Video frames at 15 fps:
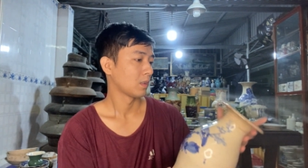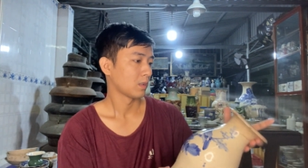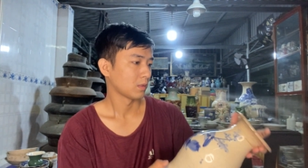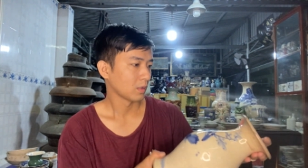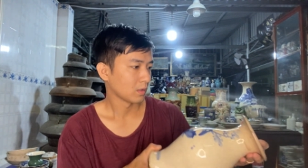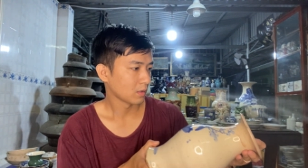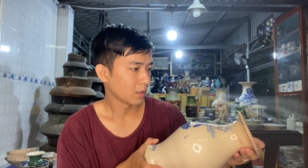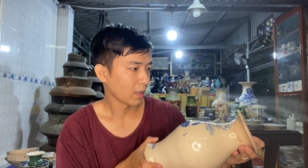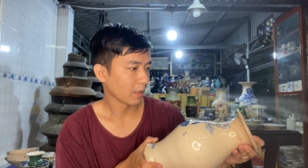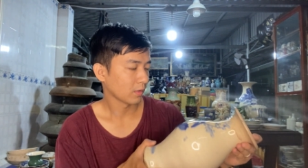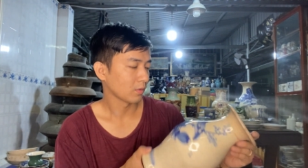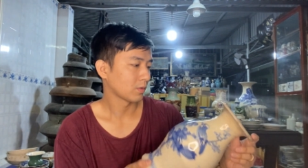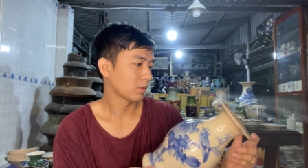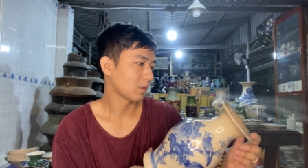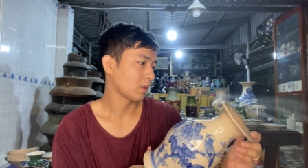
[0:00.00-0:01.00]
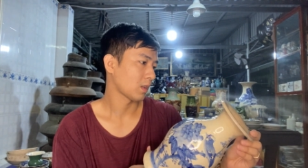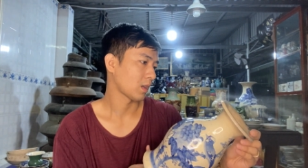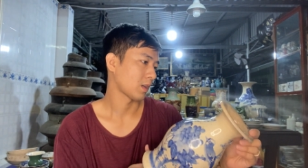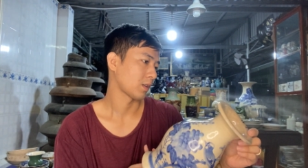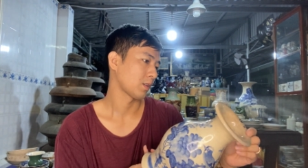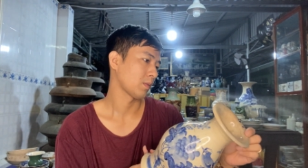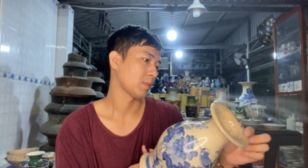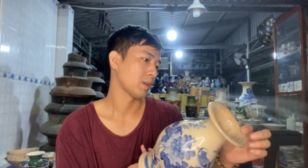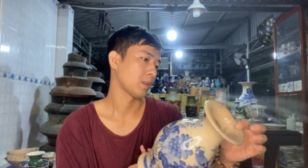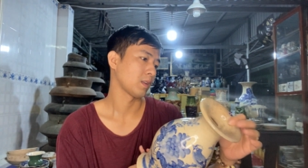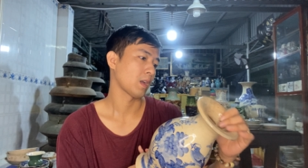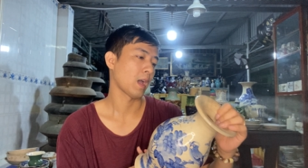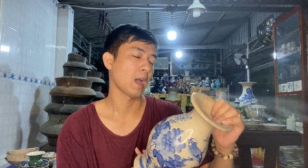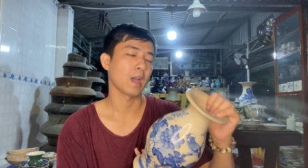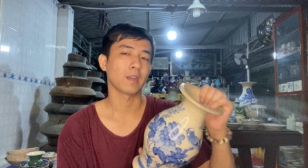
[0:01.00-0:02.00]
tình trạng của nó là nó bị
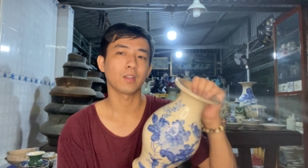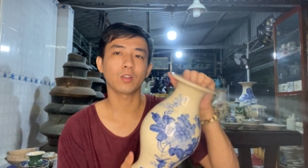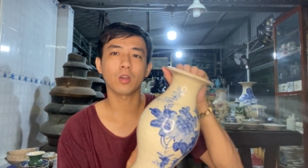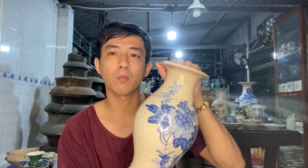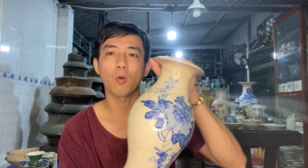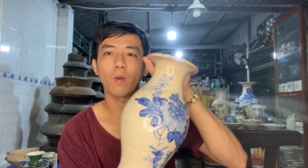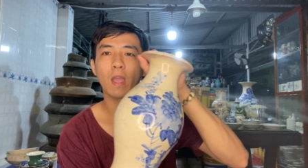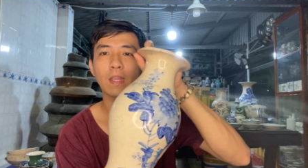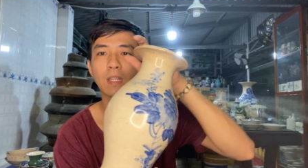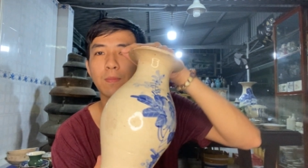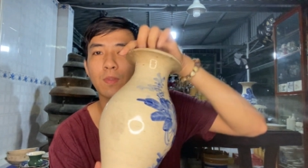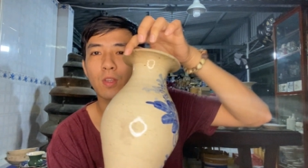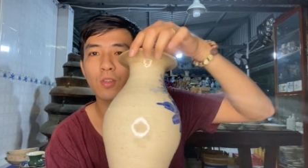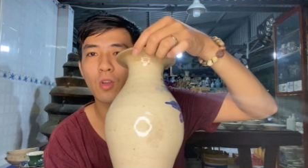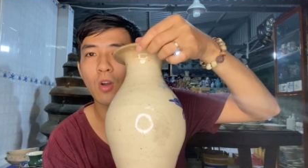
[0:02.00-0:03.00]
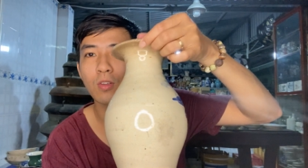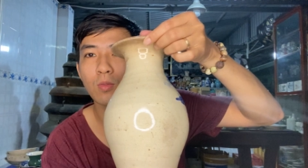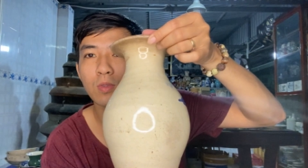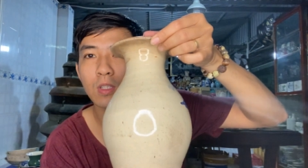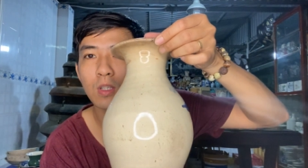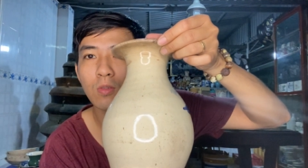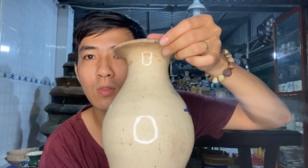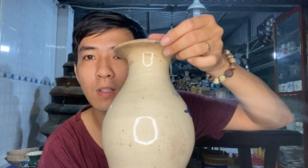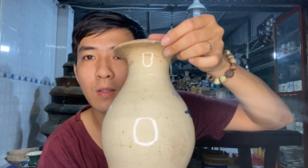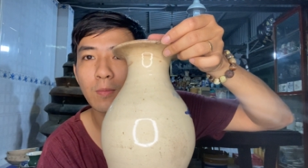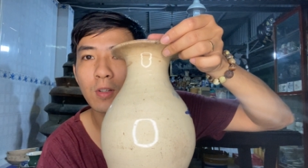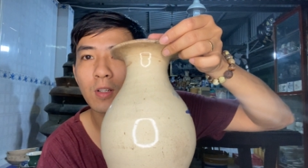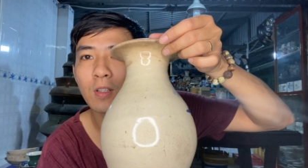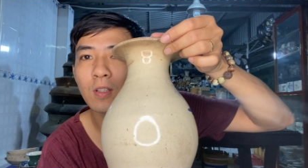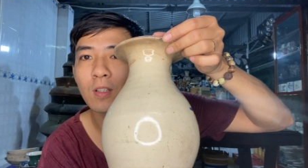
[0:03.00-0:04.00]
à nó có một hai điểm nhỏ nhỏ chút xíu này nè mọi
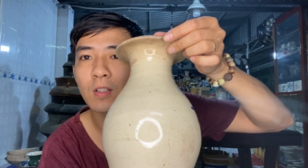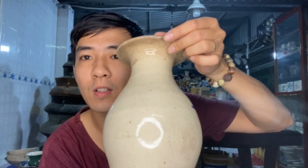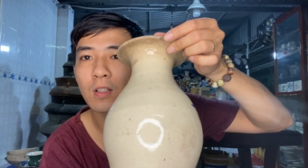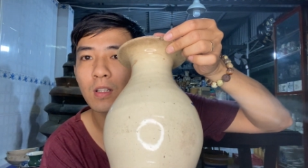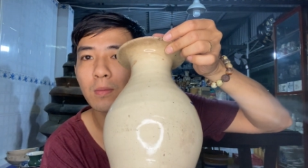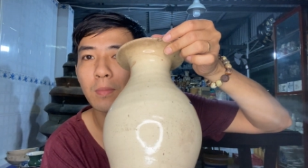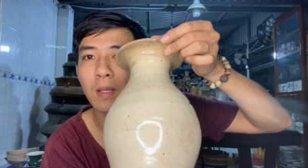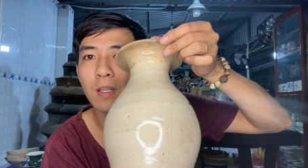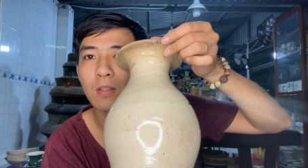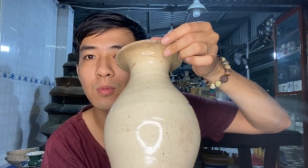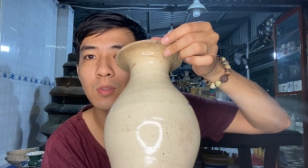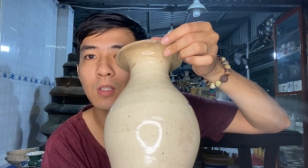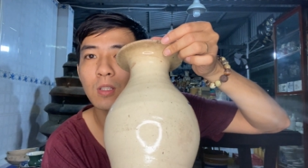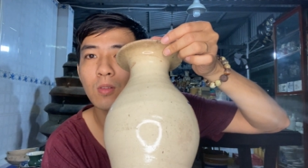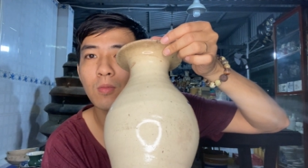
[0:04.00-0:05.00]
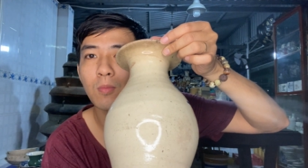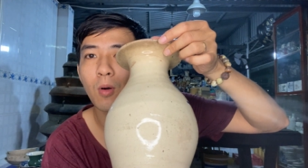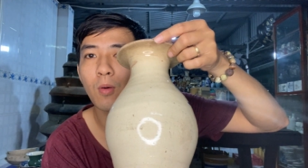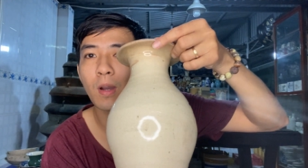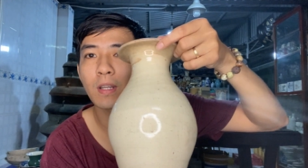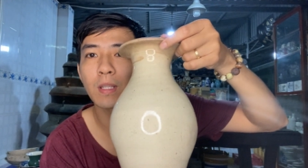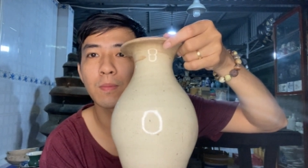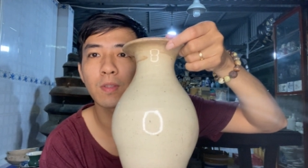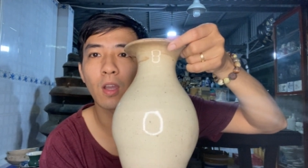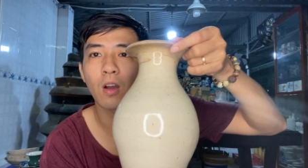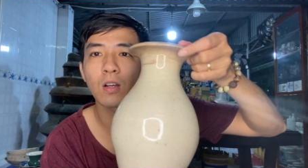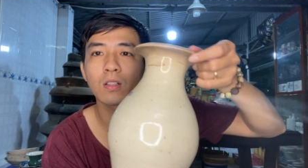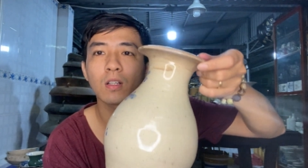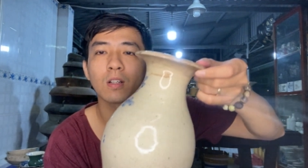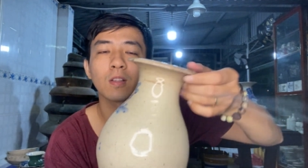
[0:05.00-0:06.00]
người nó mẻ chút xíu một hai điểm
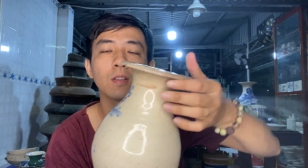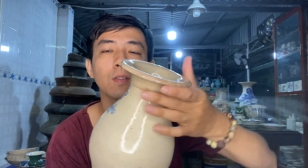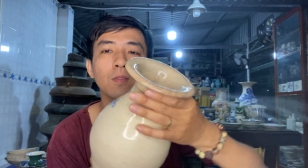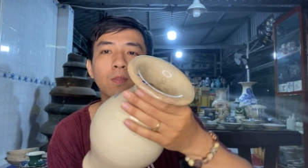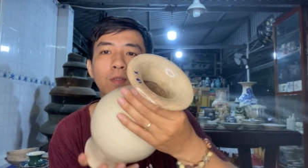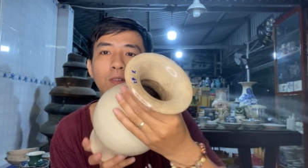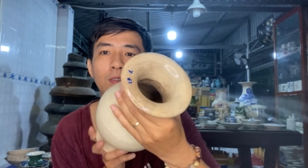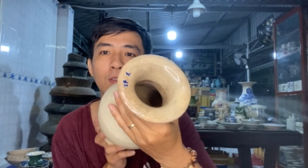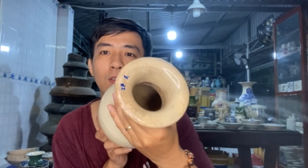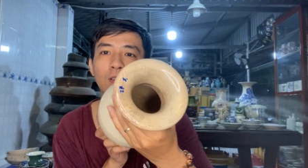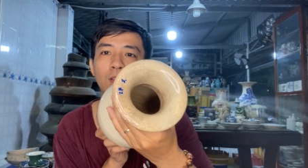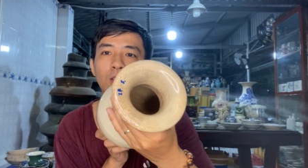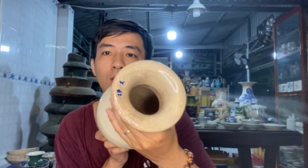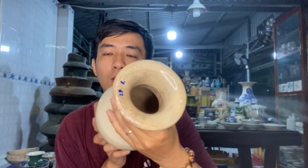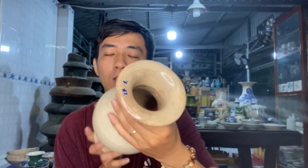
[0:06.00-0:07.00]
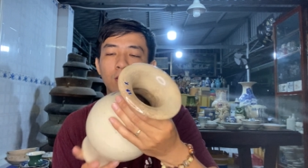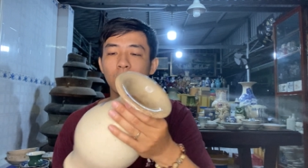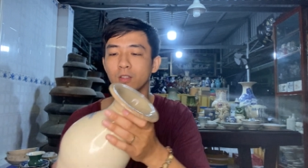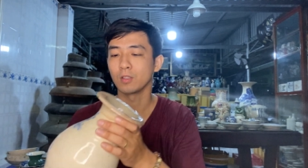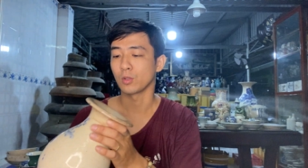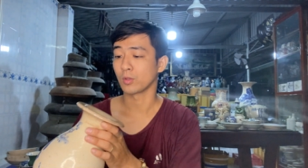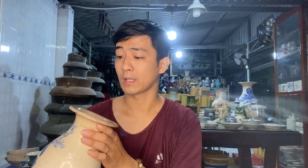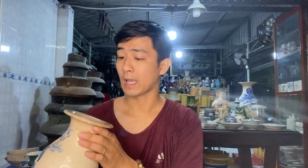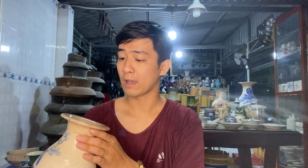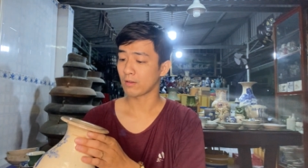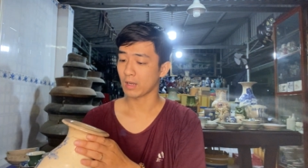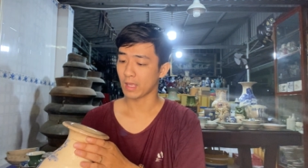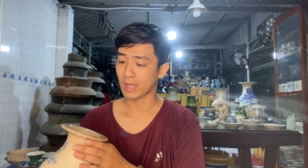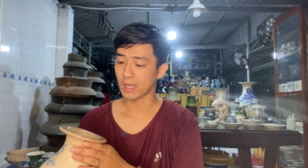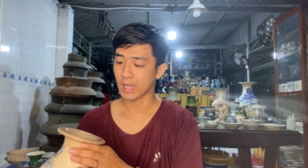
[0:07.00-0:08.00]
nhỏ thôi chiều cao
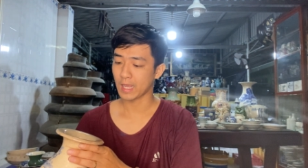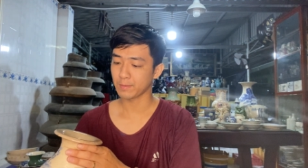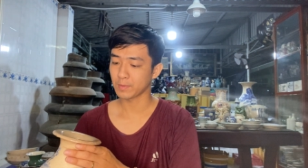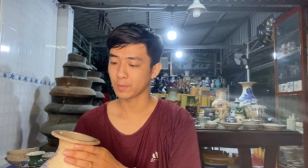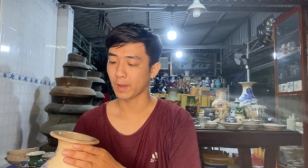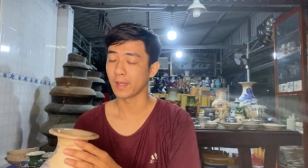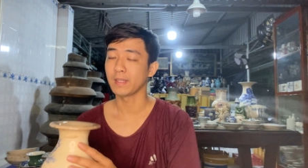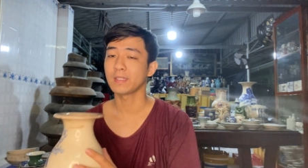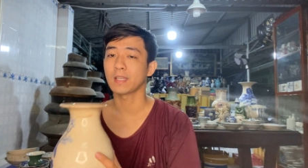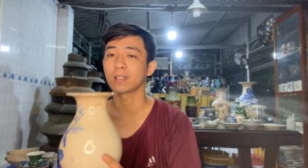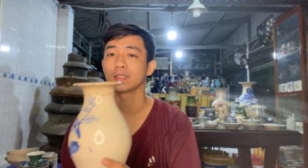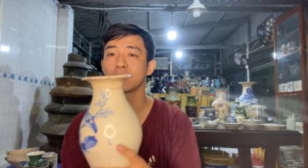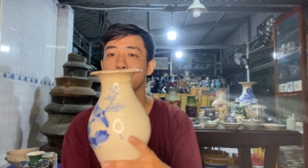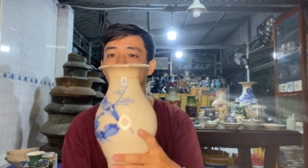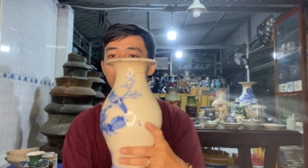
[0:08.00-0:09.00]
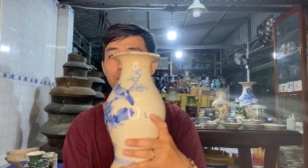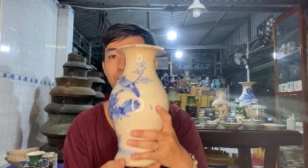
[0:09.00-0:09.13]
là 27 cm